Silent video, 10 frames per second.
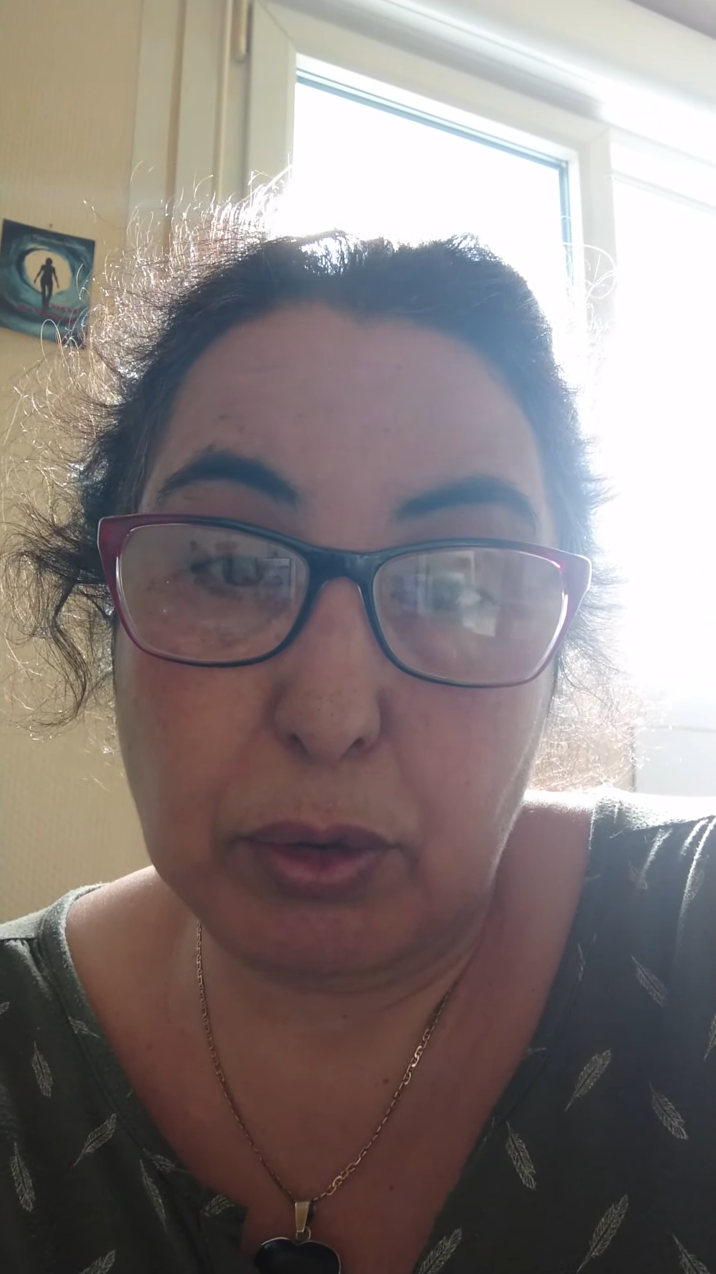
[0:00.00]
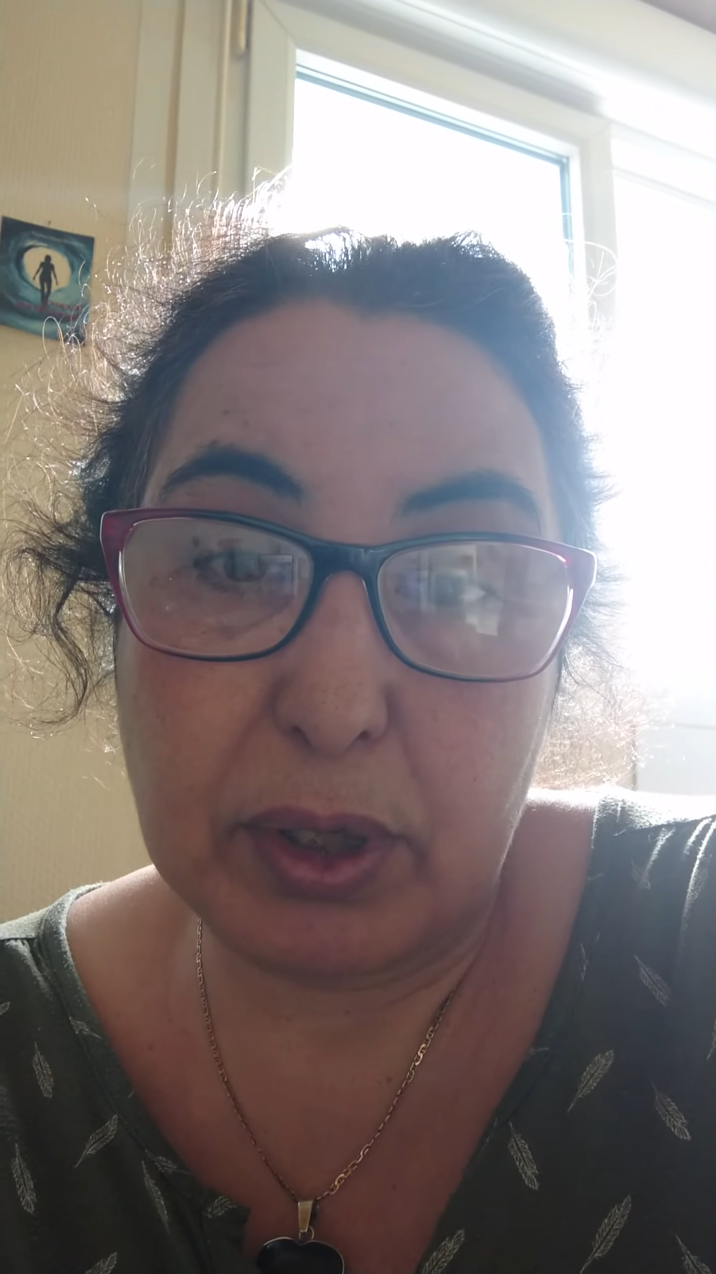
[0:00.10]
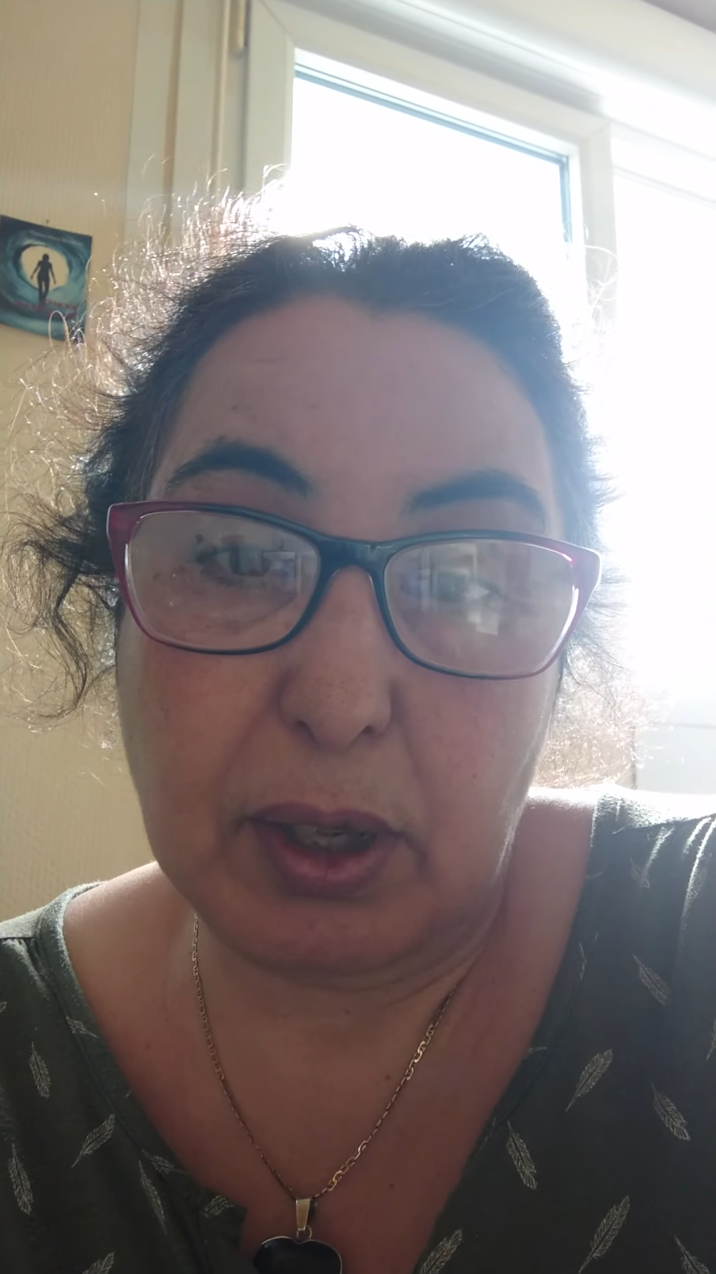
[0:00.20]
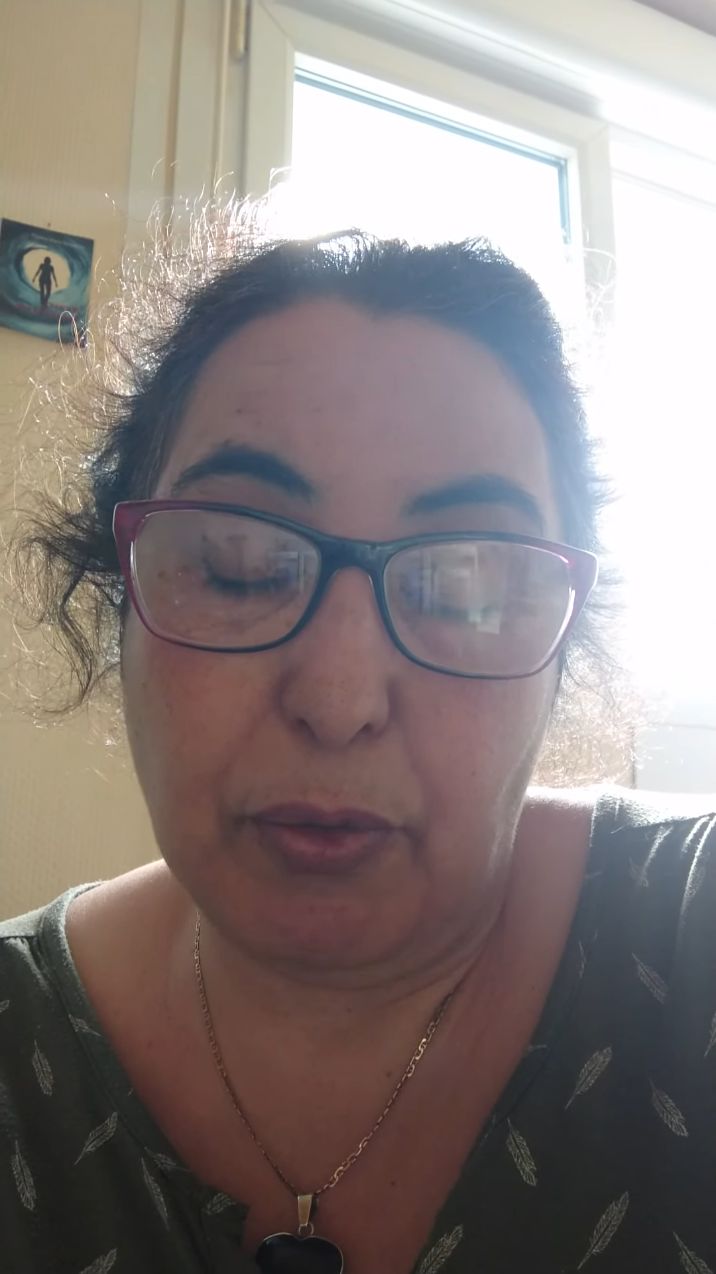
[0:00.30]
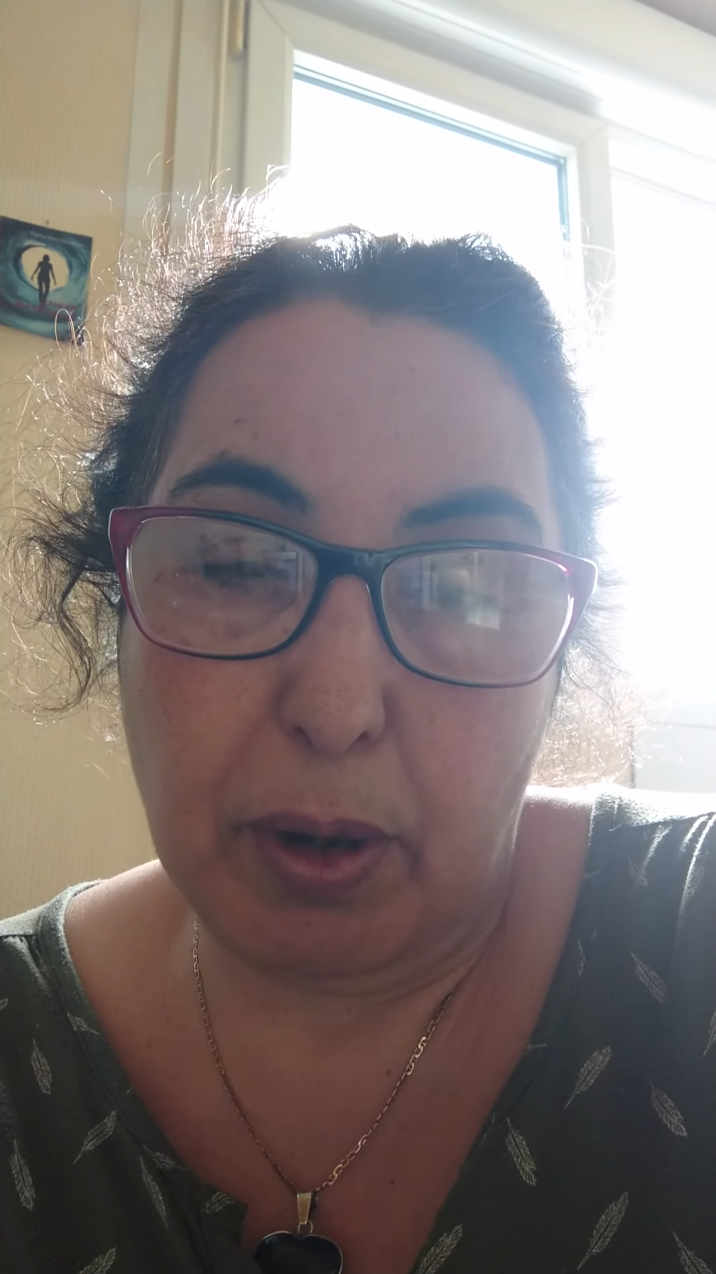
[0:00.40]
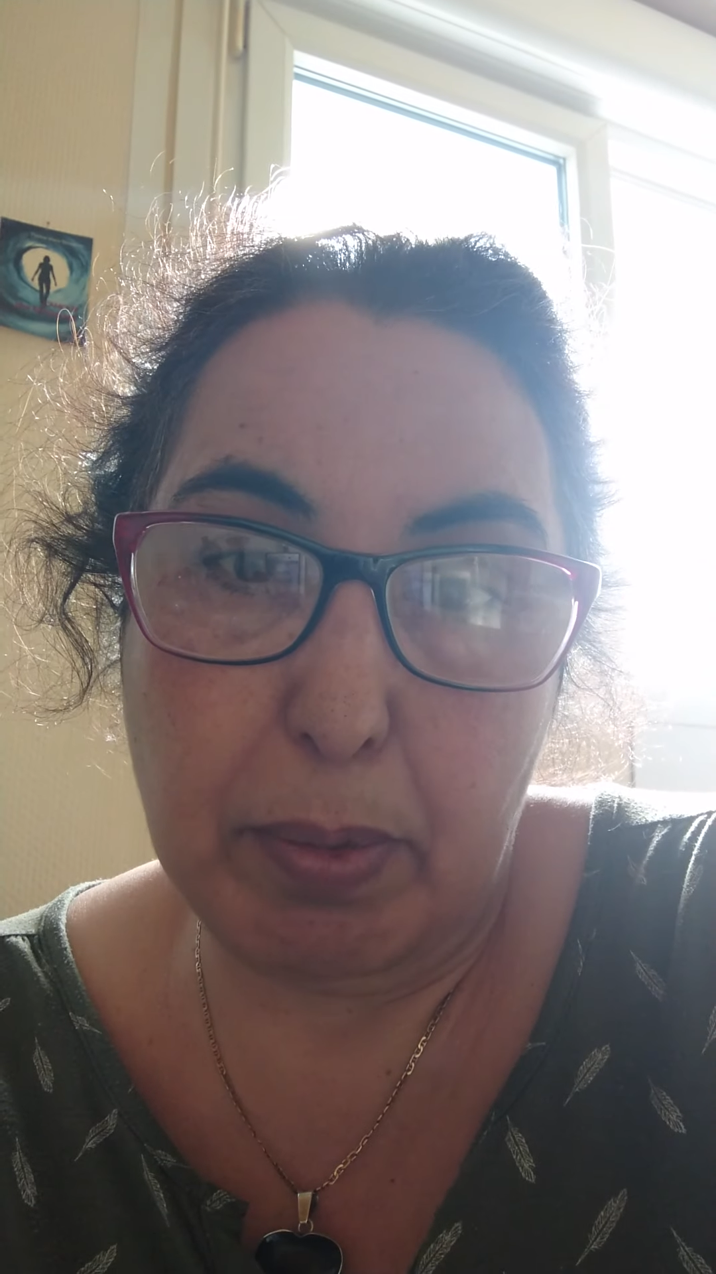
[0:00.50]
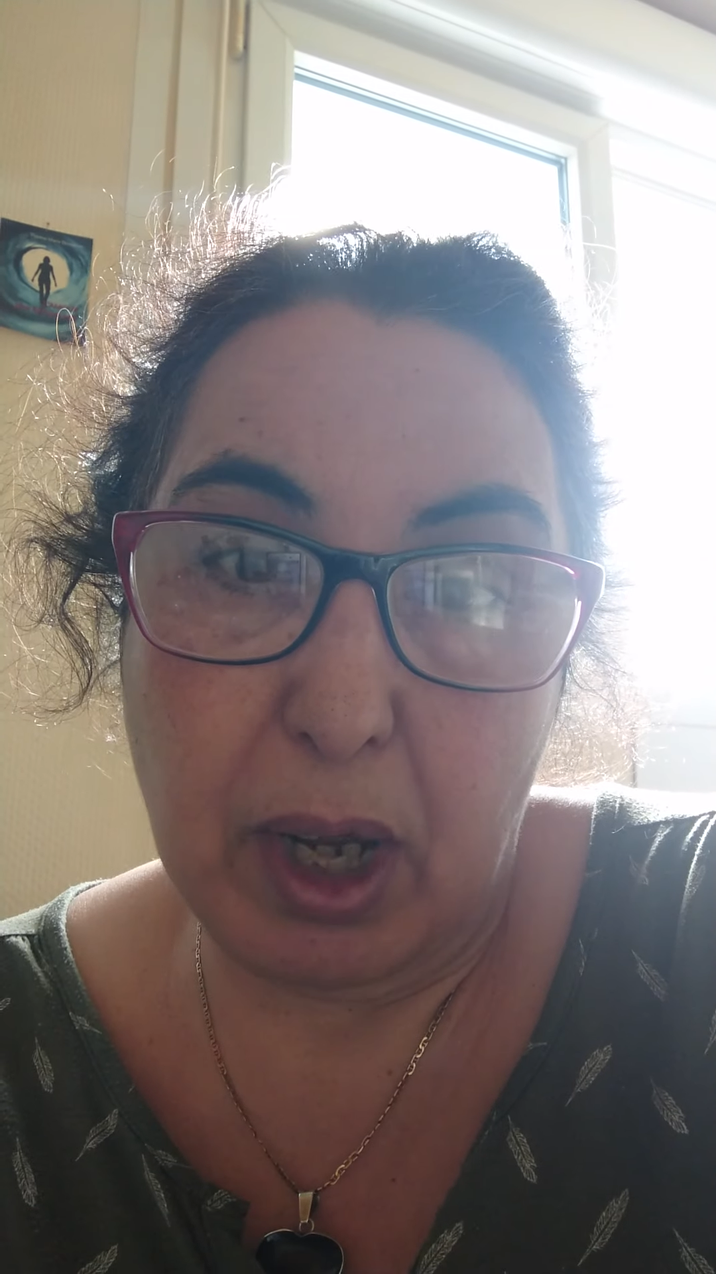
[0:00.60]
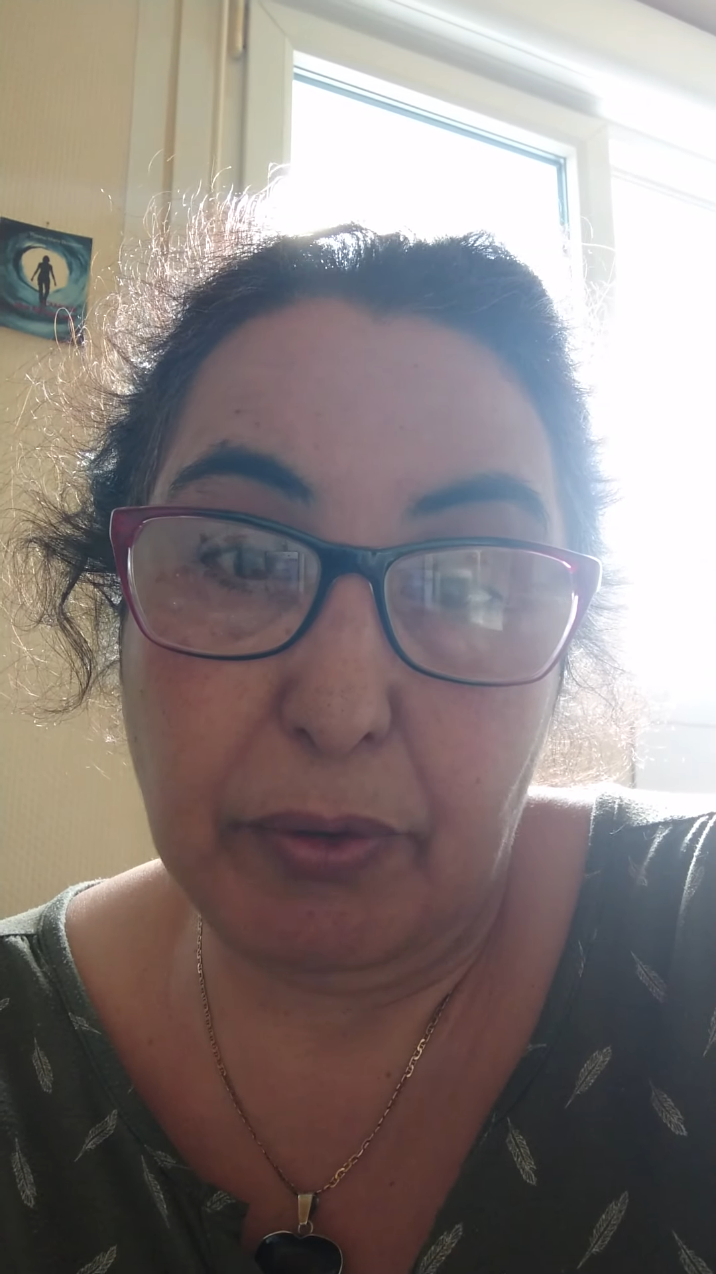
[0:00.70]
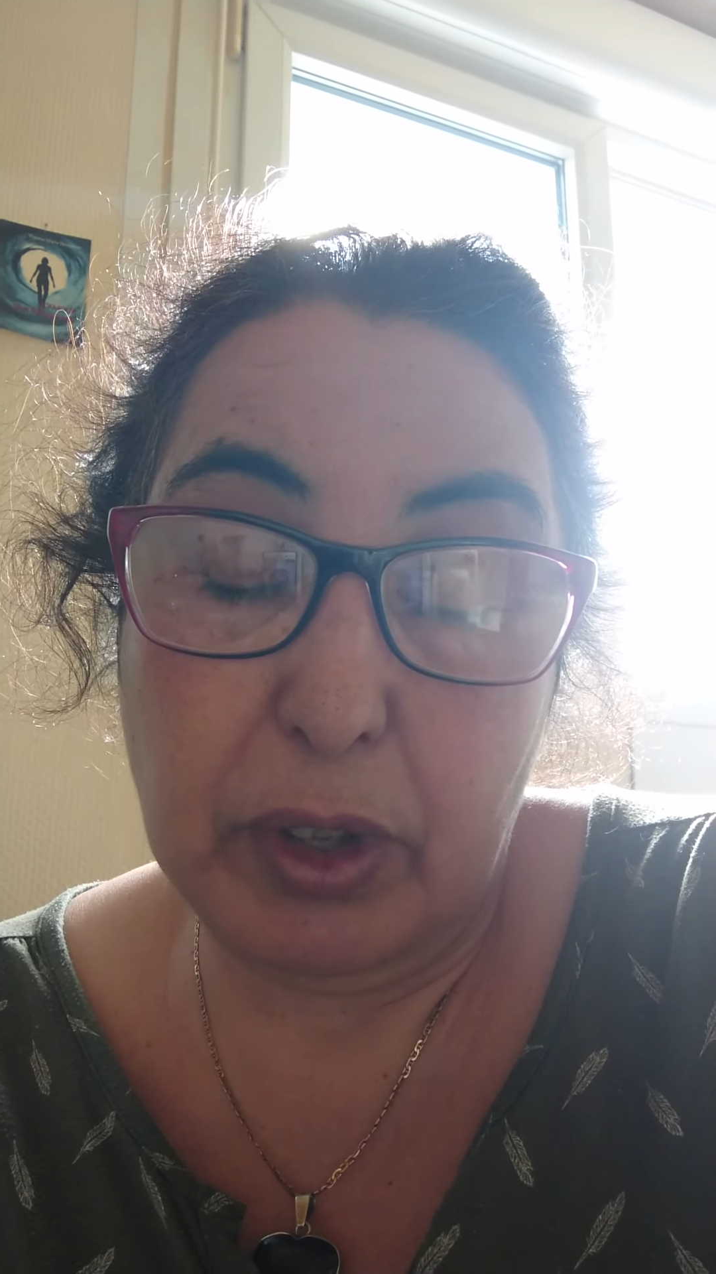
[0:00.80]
sur ces femmes-là,